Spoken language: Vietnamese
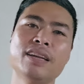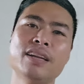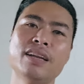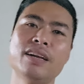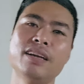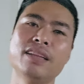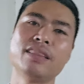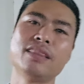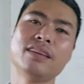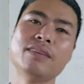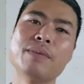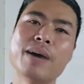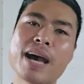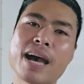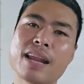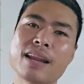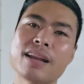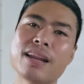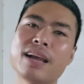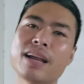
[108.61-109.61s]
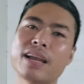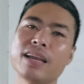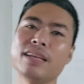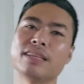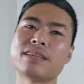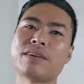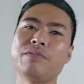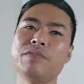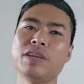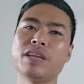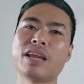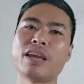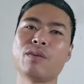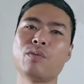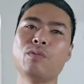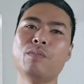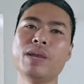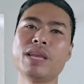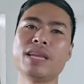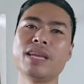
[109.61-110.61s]
à, thứ ba nữa là cái gia vị này
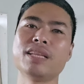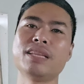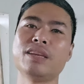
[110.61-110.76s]
của mình ấy,